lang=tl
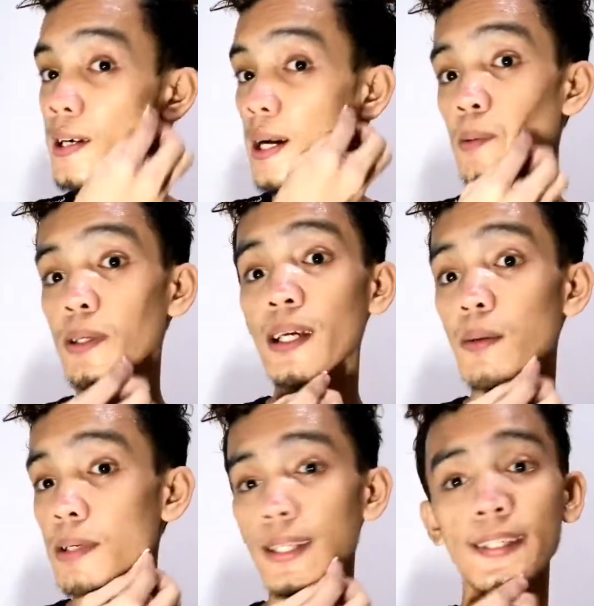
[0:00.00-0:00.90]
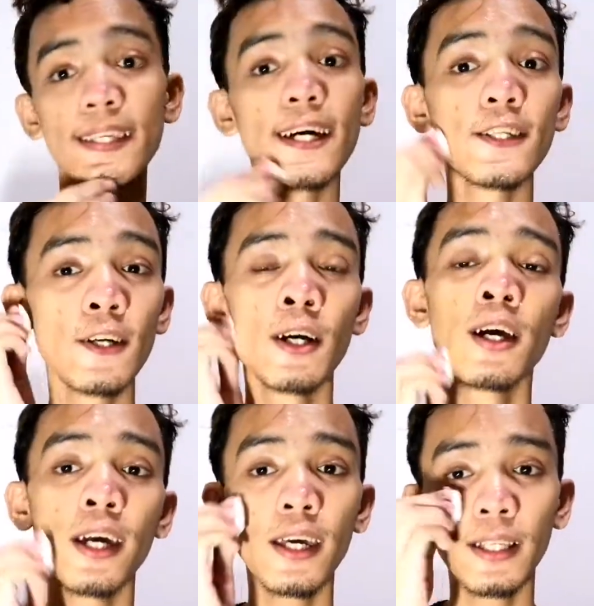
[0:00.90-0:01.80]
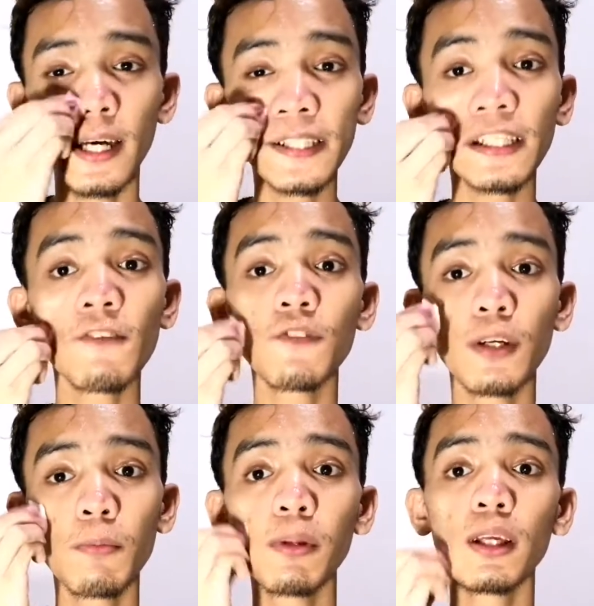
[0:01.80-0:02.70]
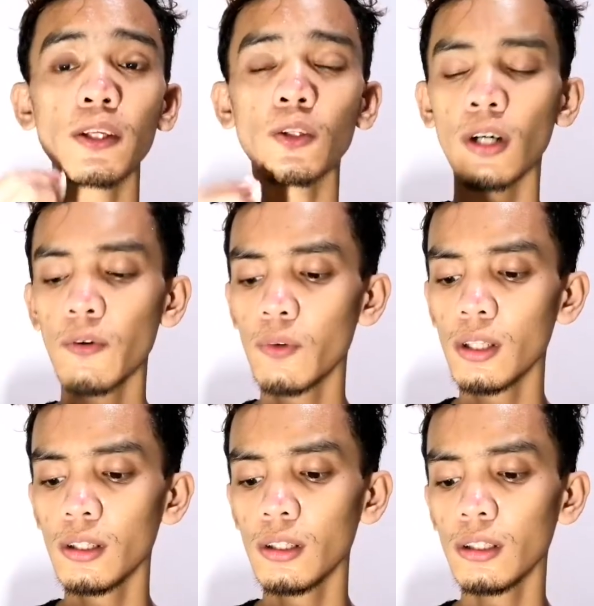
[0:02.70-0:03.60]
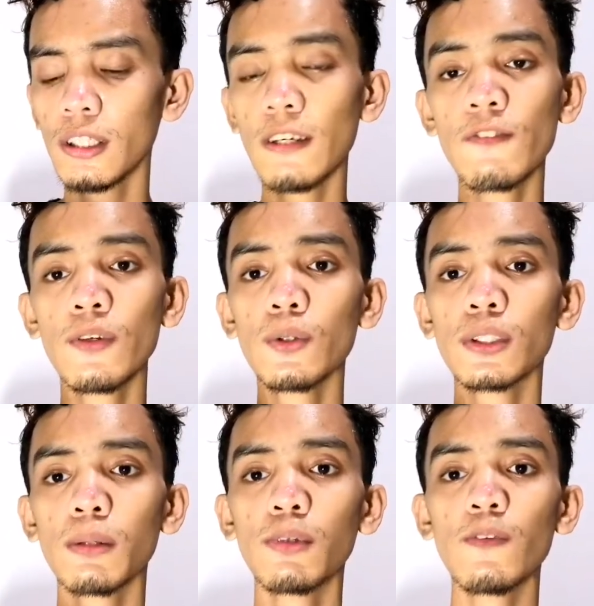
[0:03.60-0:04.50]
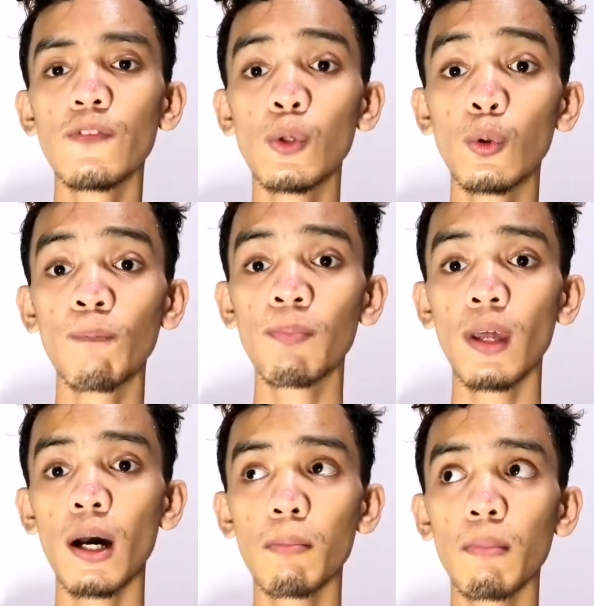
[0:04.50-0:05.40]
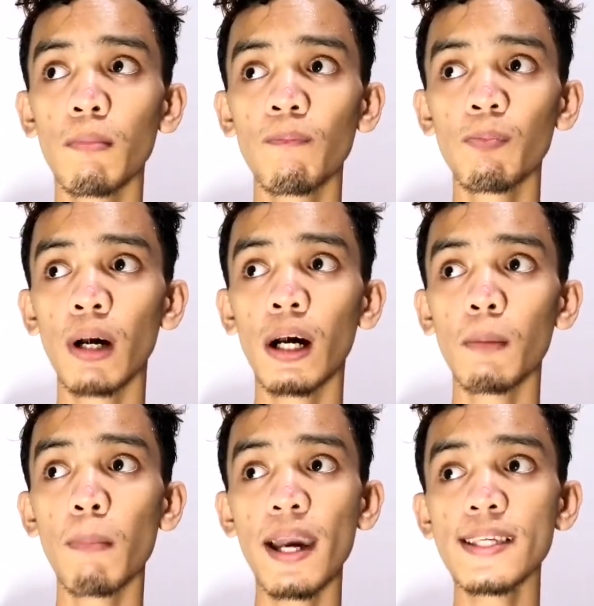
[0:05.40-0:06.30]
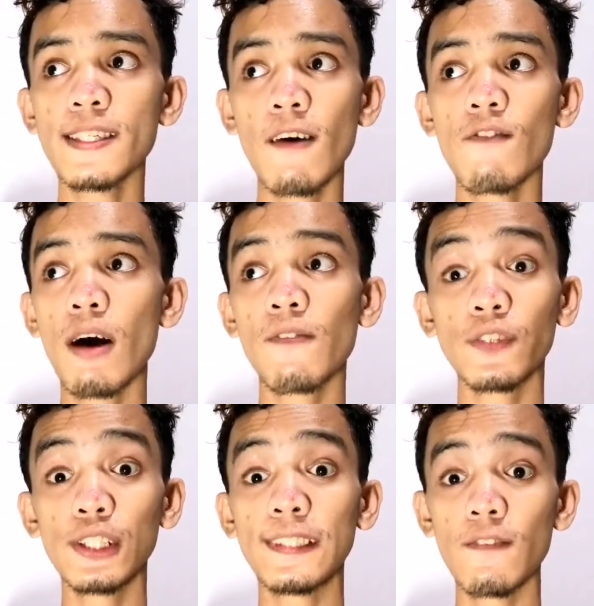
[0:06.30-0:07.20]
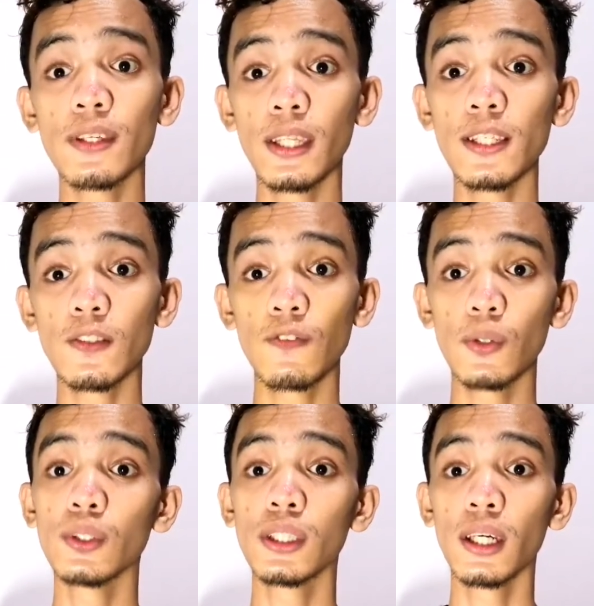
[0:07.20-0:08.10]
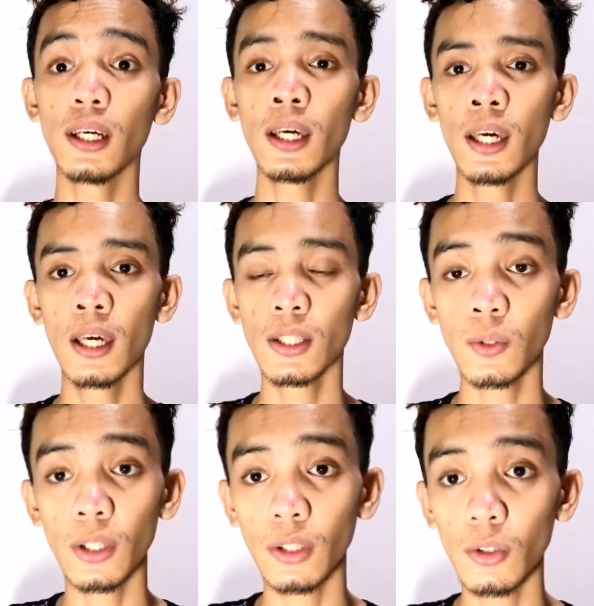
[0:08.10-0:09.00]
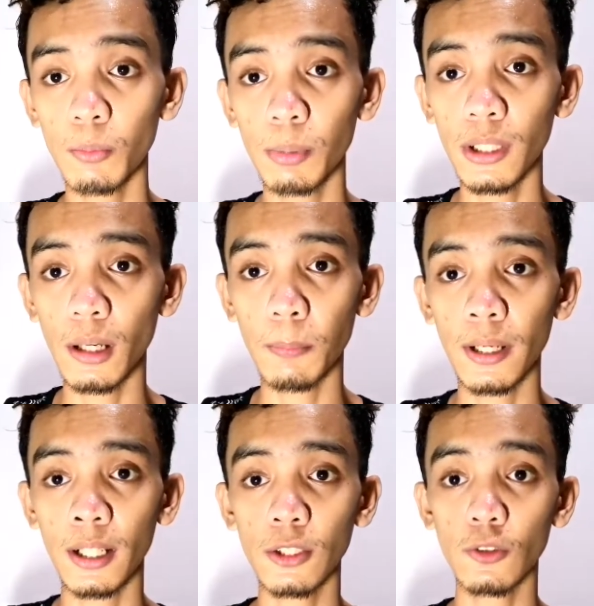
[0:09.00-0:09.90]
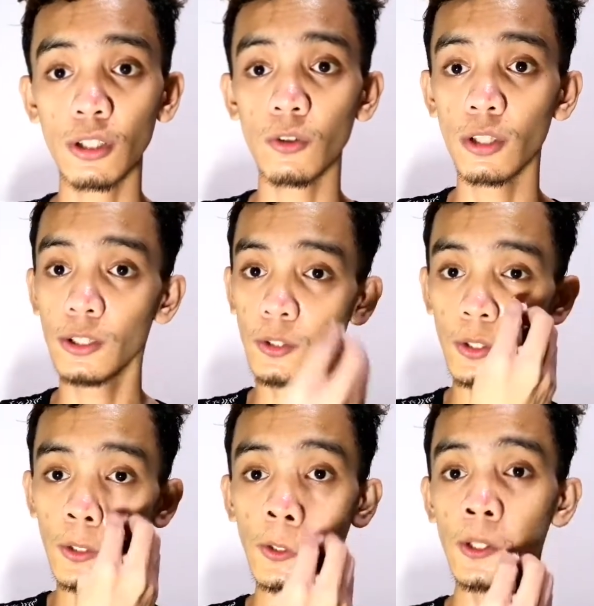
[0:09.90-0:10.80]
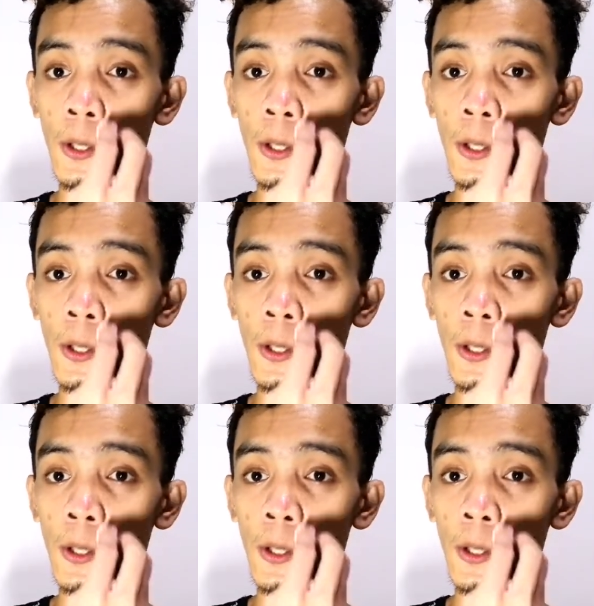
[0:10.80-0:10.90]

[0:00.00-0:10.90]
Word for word: Gamit-gamit lang tayo. And guys, after pala nito, I will give you some review mga by 7 after 7 days of using. So ito yung pinaka parang itsura ko ngayon.